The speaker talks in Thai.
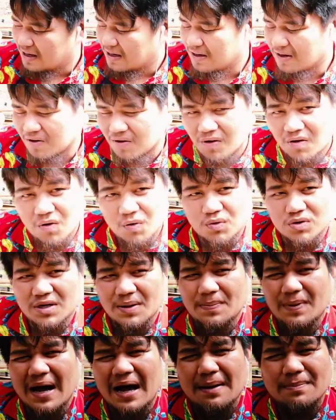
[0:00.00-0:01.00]
แล้วก็คุณ
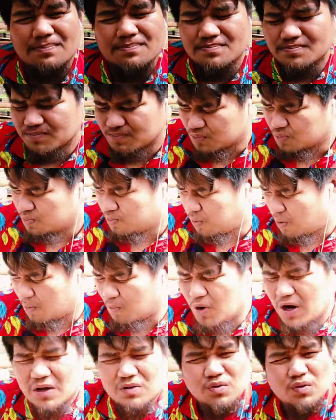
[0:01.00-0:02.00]
ภาพ ผม
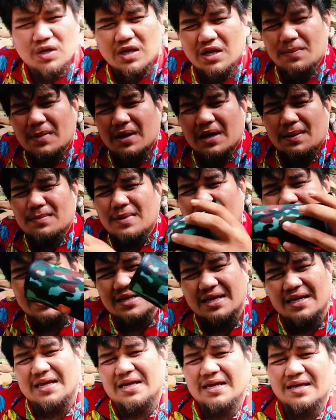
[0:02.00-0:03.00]
ว่าตัวนี้มันน้ำหนัก
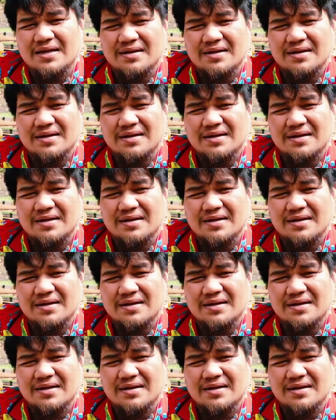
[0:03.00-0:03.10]
ดี